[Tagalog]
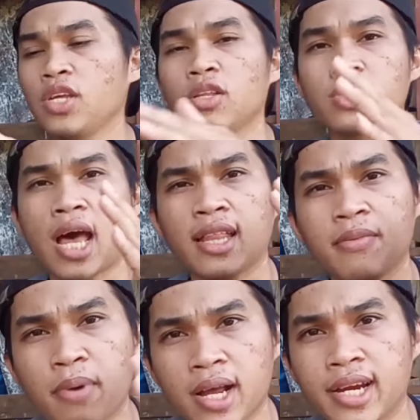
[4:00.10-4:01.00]
dito sa
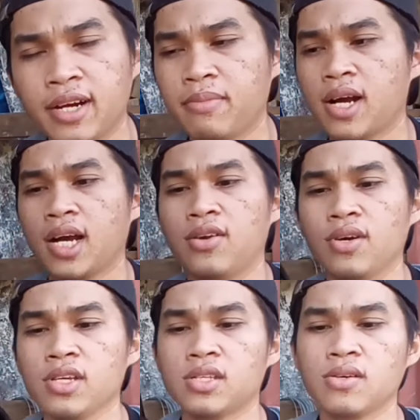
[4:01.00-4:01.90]
ating backyard mga
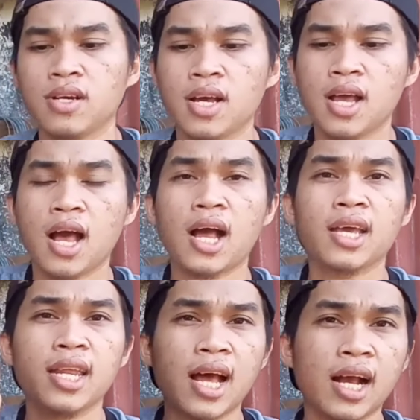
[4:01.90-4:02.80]
kanugis no,
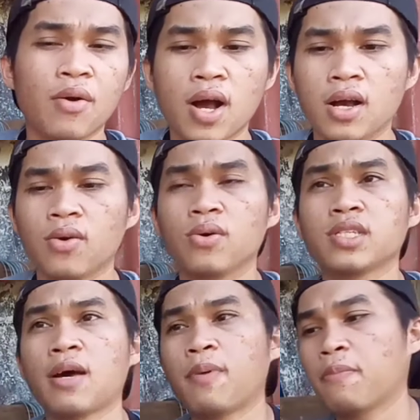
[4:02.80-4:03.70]
ang ginagawa ko
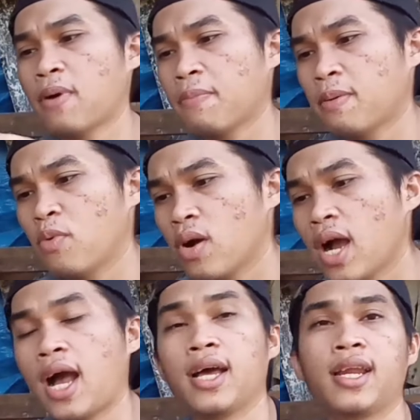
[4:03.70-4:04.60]
sa
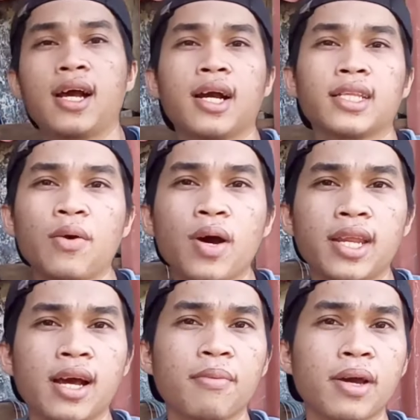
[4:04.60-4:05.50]
pagpapabuka ng katawan
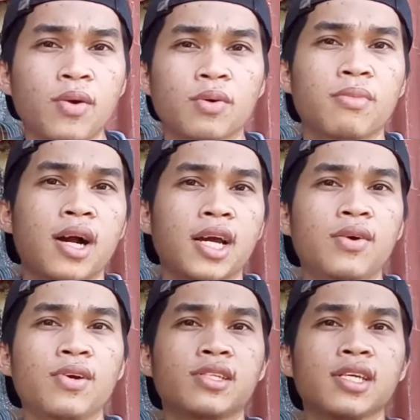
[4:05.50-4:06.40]
ng manok mga
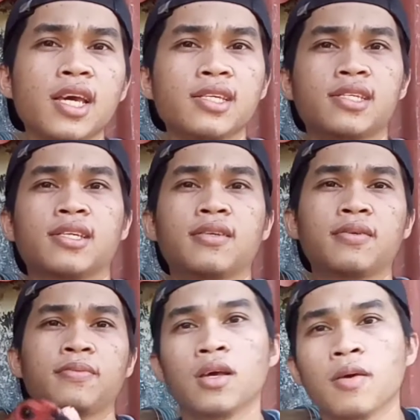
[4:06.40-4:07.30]
kanugis is
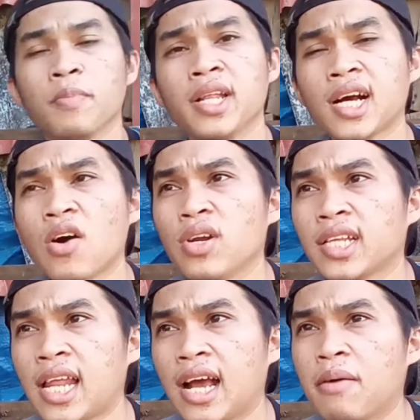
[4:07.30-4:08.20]
pinakauna
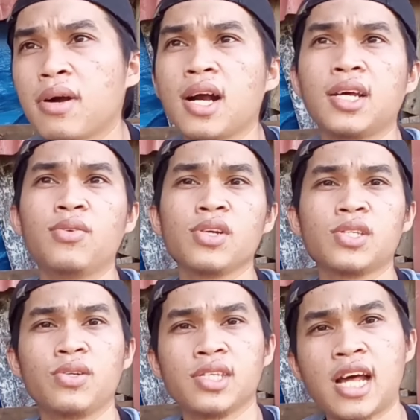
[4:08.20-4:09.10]
talaga mga kanugis
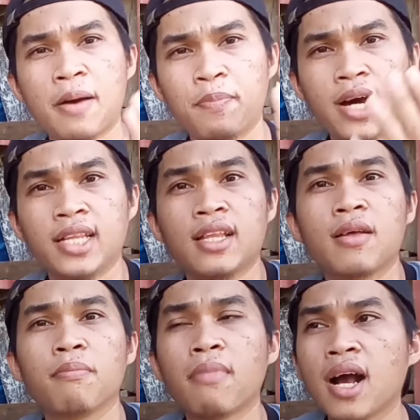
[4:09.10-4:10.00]
no is dapat
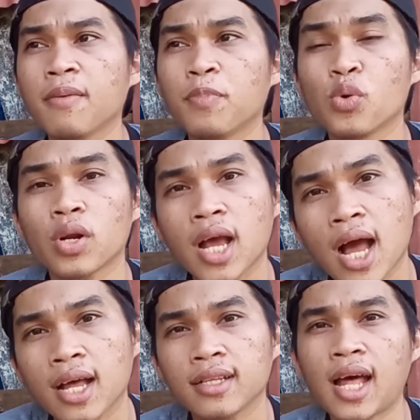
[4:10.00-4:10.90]

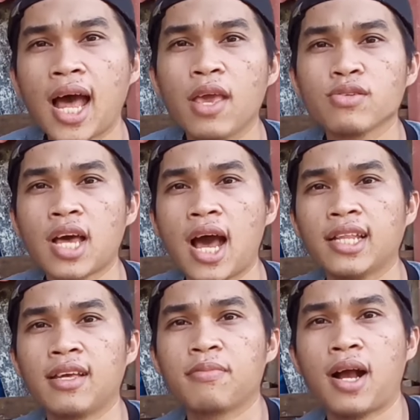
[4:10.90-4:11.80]
magpurga tayo sa
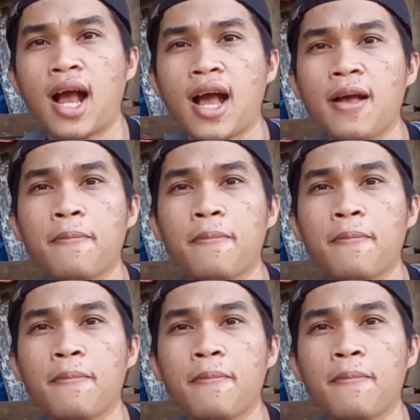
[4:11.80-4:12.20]
ating mga